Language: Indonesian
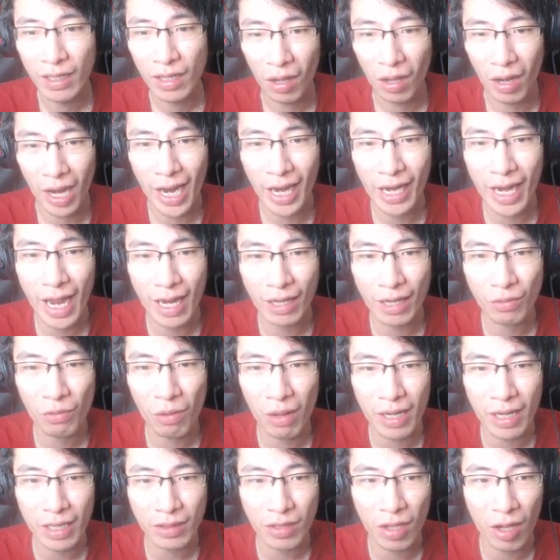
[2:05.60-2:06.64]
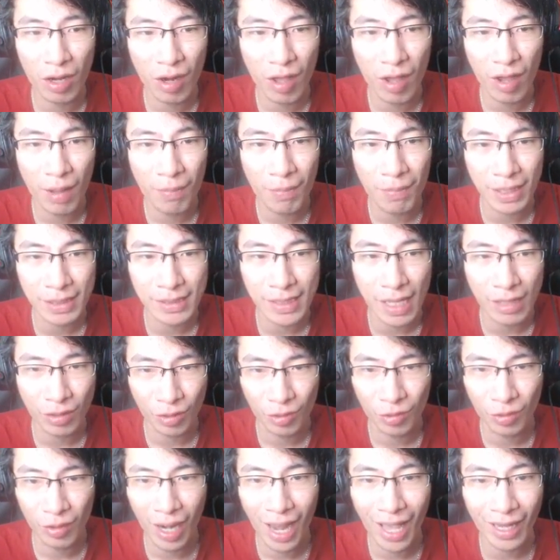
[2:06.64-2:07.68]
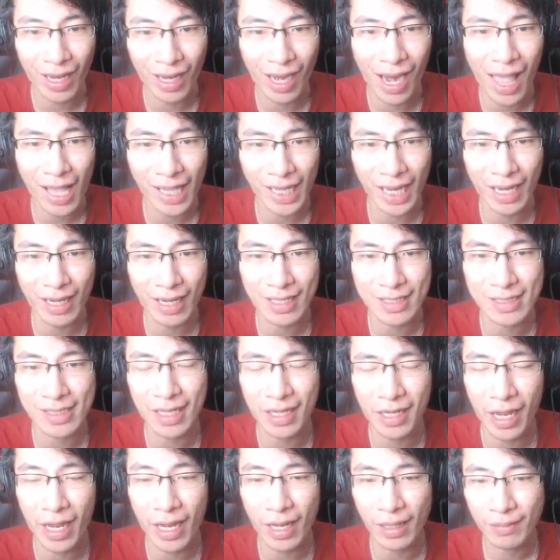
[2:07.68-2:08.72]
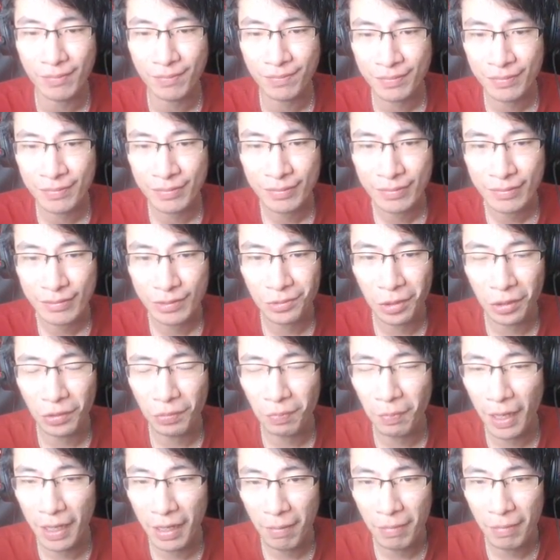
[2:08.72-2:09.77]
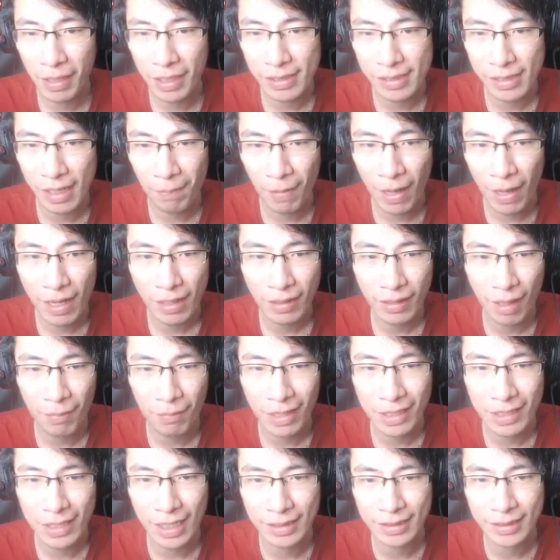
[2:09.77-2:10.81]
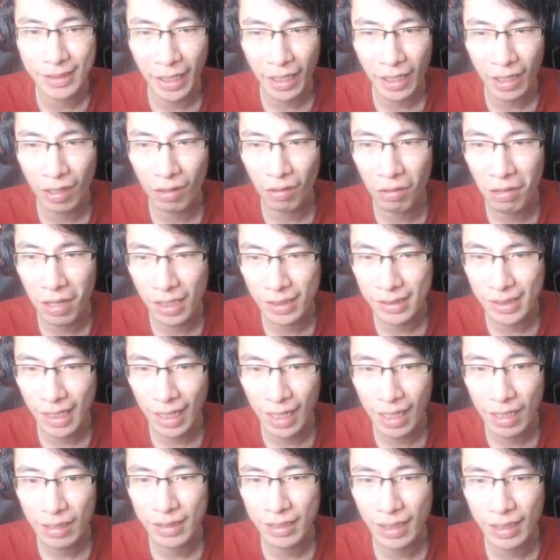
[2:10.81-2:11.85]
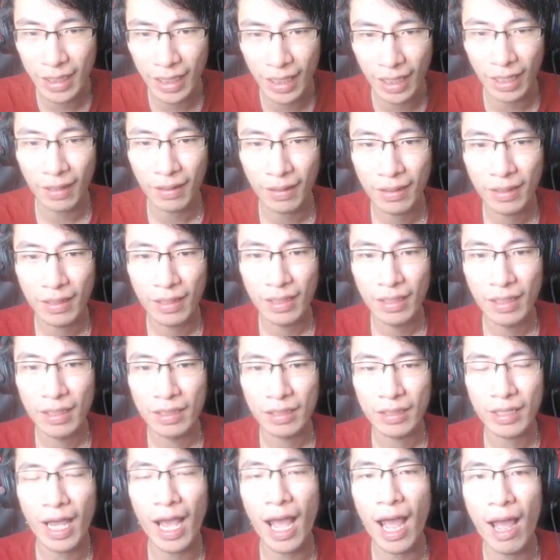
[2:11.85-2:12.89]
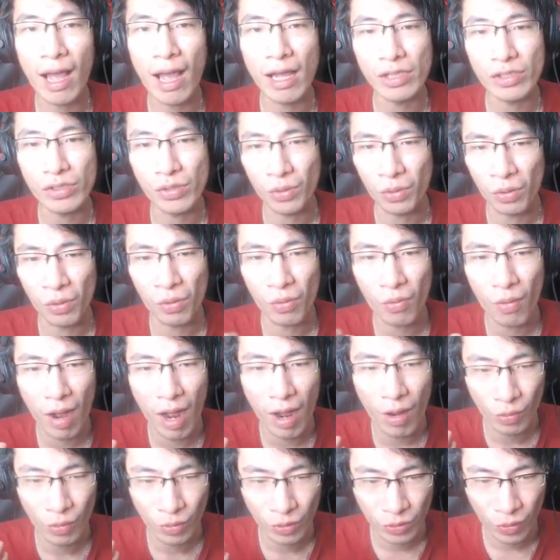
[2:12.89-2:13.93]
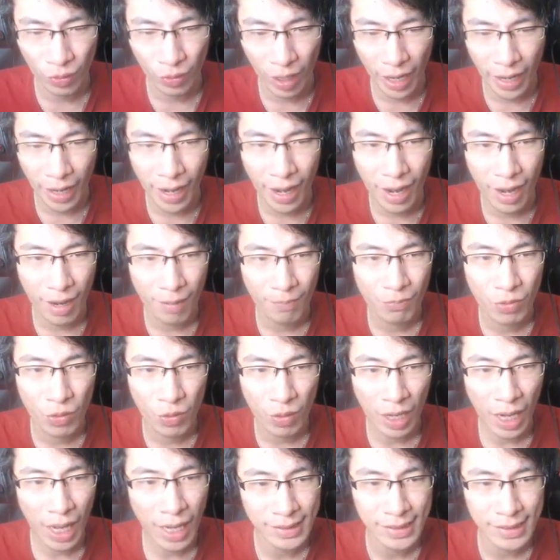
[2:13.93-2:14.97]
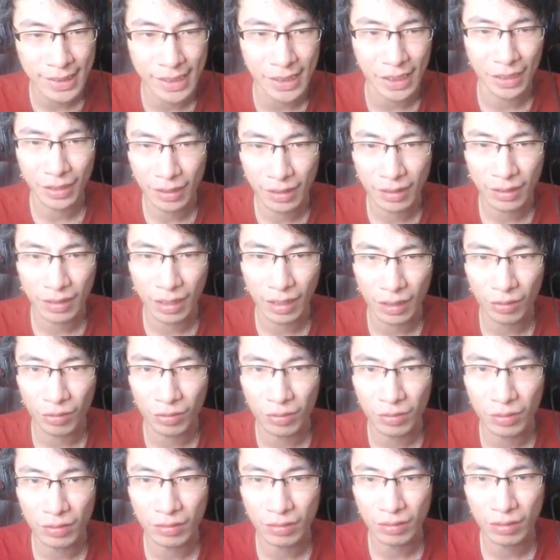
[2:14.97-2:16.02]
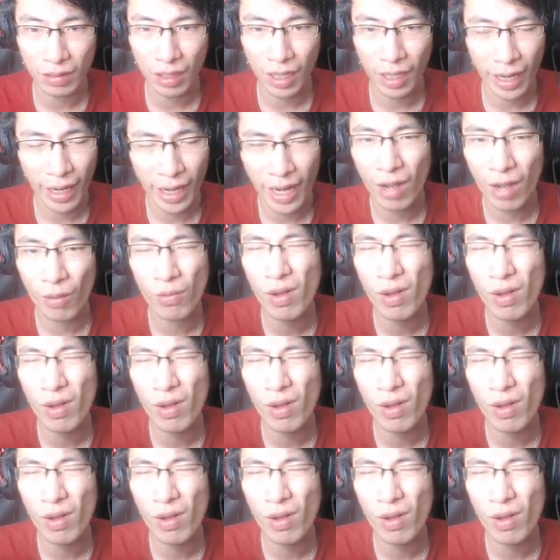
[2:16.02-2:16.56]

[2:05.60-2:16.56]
Oke, dan gua ditolong sama satu laki-laki di sini. Gue lupa namanya siapa, namanya Jack kalau nggak salah. Jadi dia suruh gua untuk kayak ngebuka seal gitu kayak